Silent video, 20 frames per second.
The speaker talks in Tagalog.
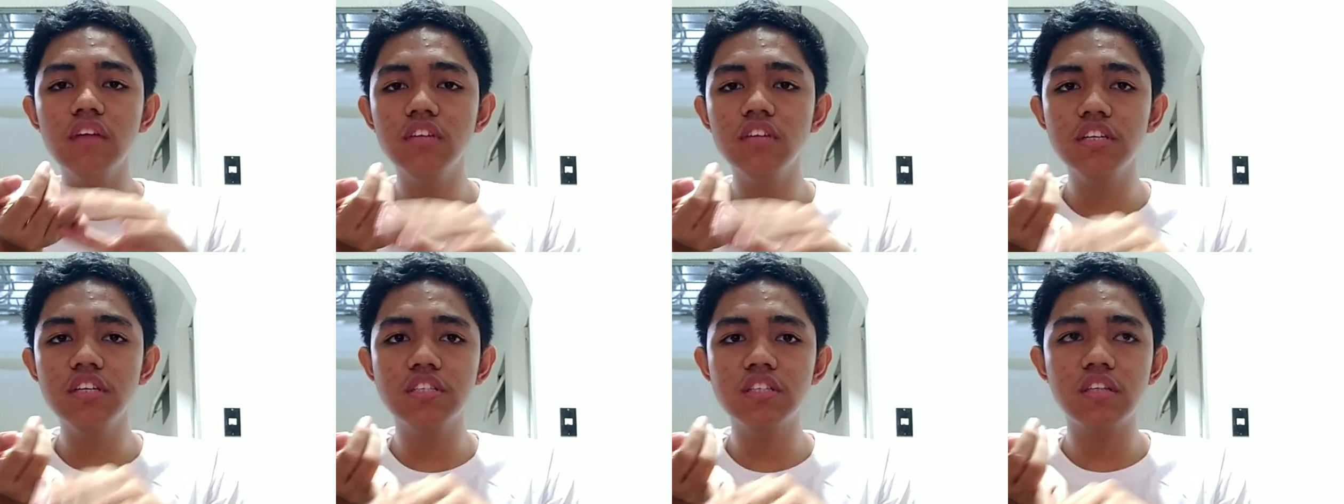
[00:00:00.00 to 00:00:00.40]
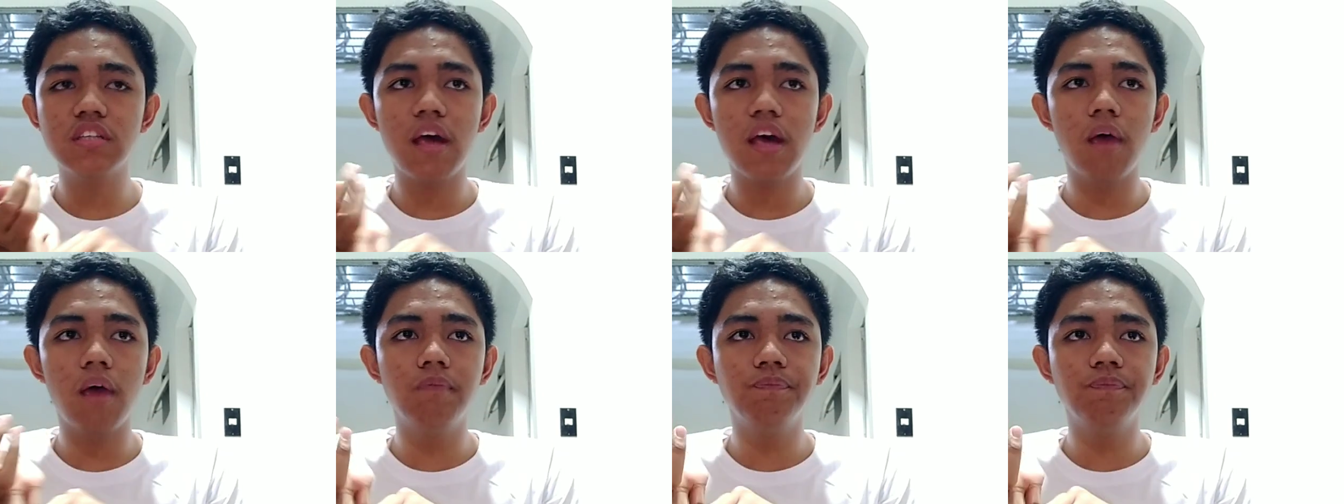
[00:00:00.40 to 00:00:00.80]
Tapos,
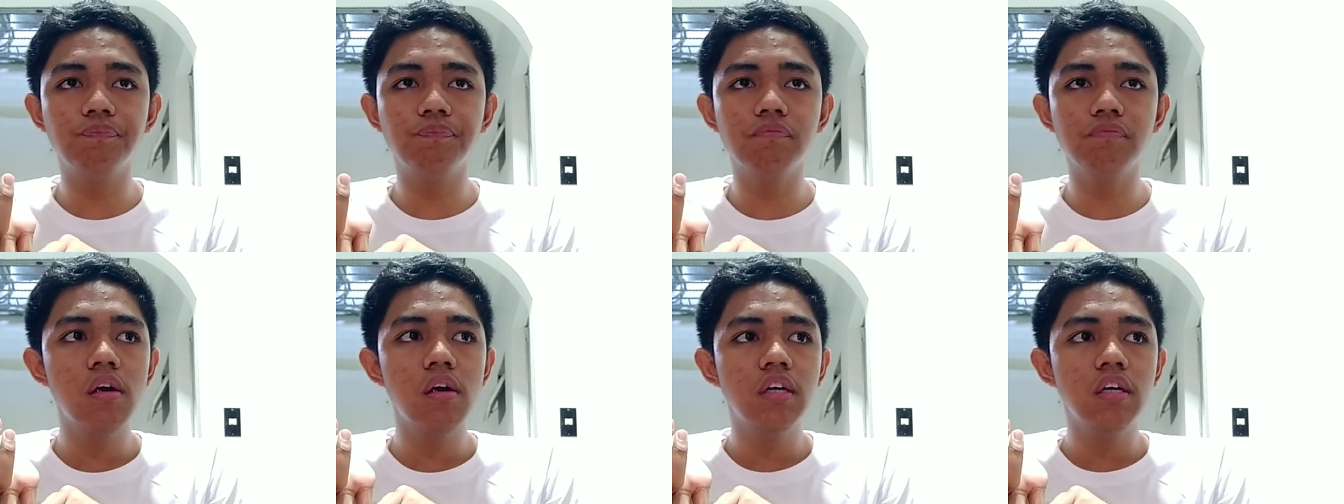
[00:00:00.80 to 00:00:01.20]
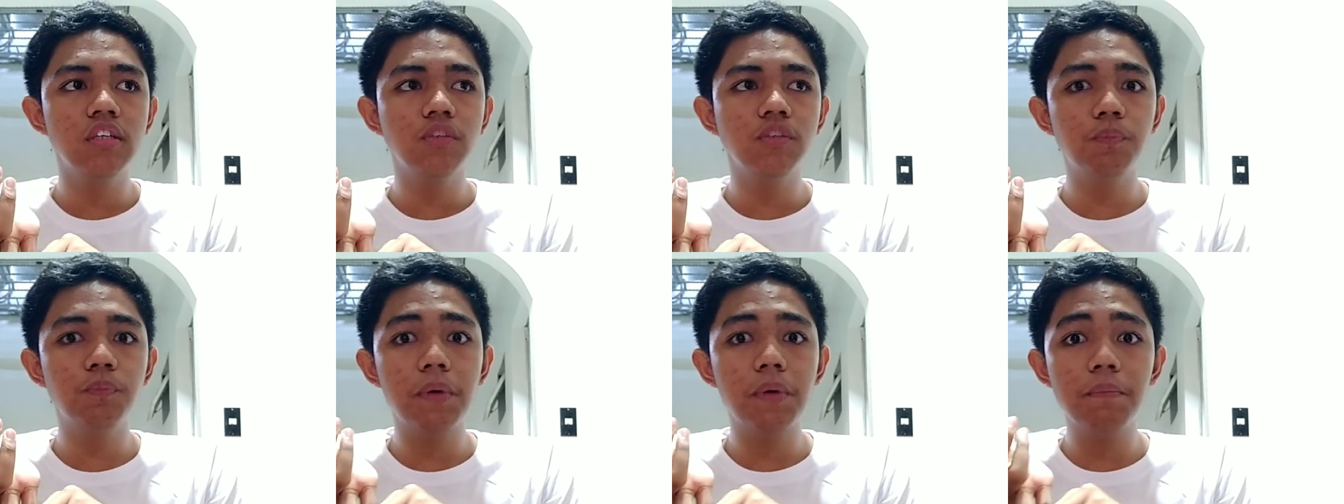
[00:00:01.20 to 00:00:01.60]
um,
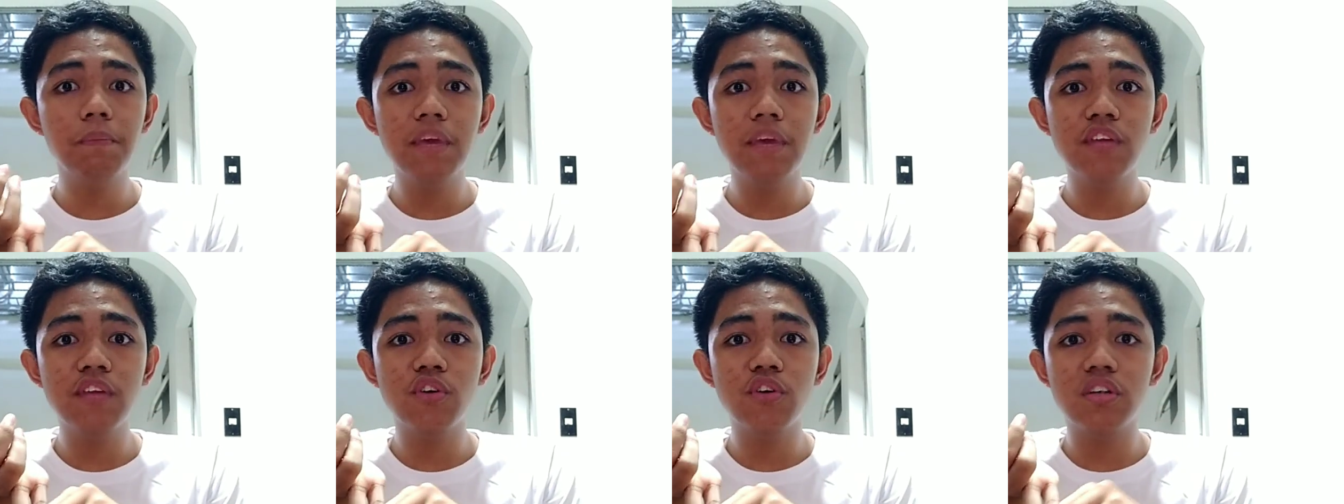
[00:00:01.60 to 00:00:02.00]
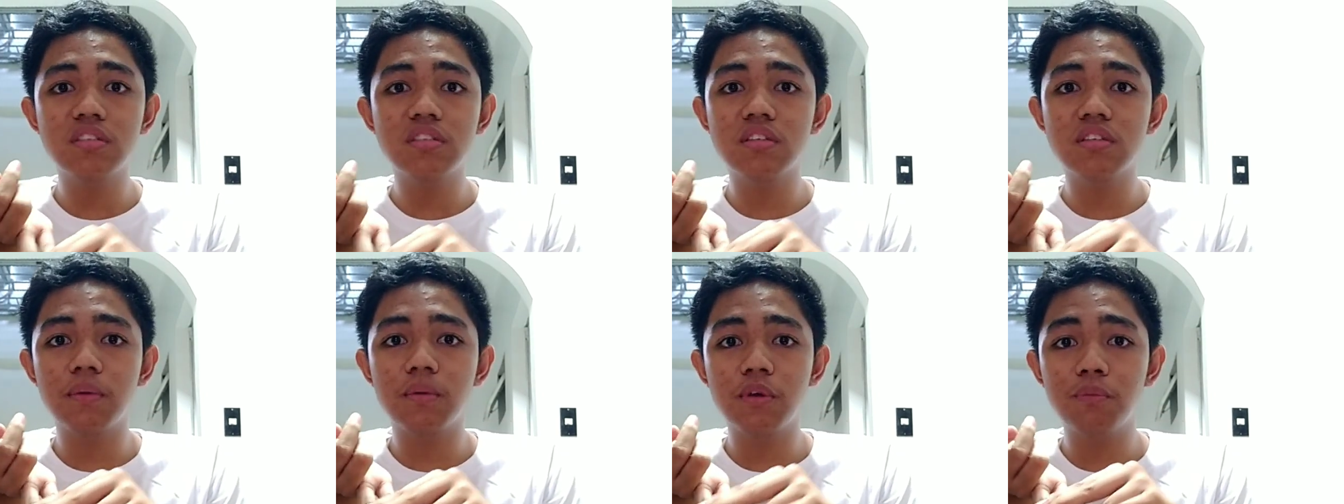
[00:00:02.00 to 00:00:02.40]
yung pang main
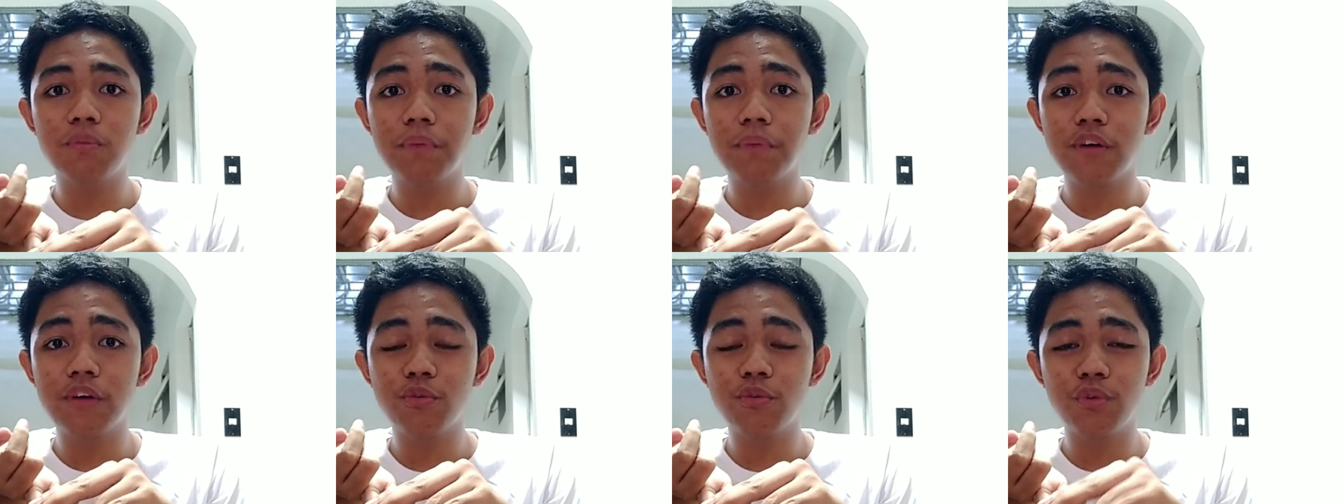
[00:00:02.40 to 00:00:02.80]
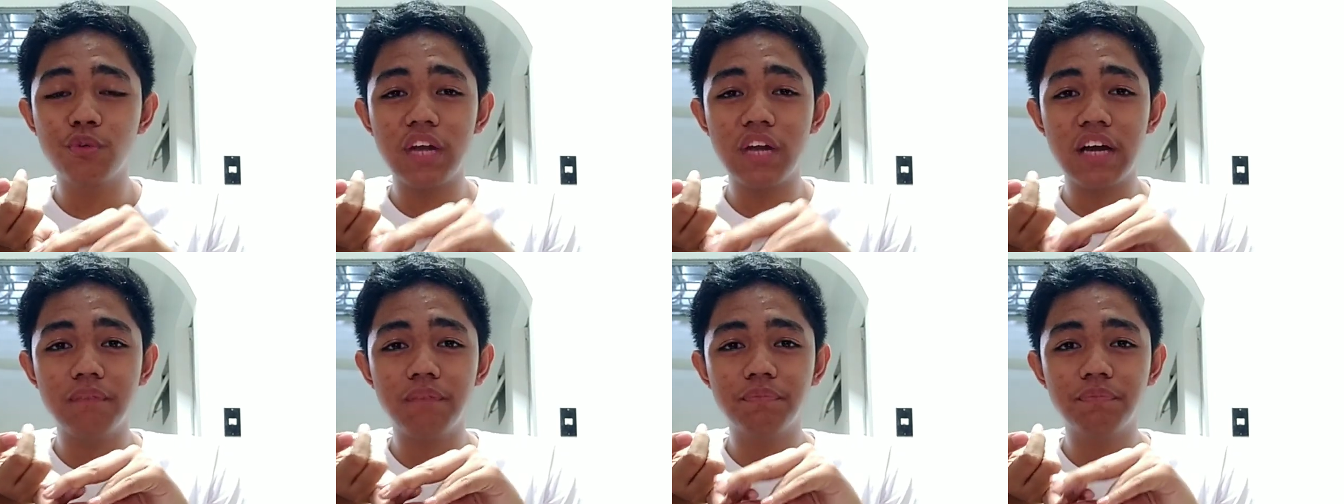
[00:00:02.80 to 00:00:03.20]
course naman, yung pang
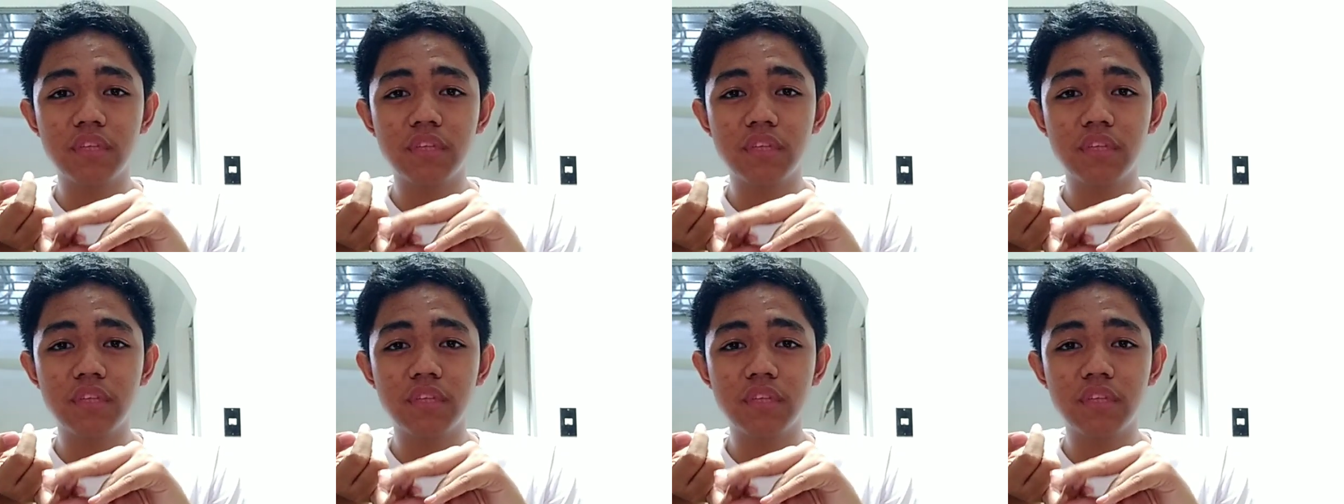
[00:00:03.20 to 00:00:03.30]
ulam,